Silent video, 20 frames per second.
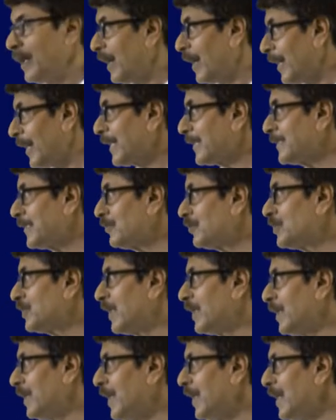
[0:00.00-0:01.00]
আরেকটা
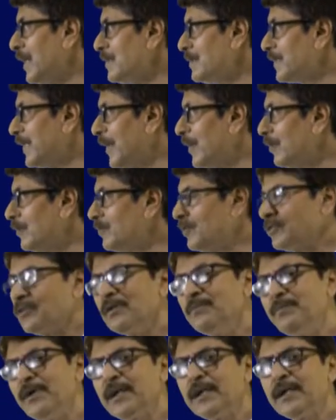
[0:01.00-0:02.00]
কথা এই ডায়ল
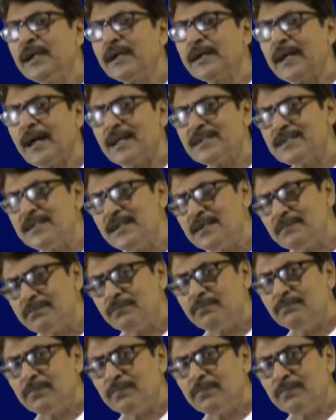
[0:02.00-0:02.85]
গঠন বিক্রিয়াটা অ্যাসিড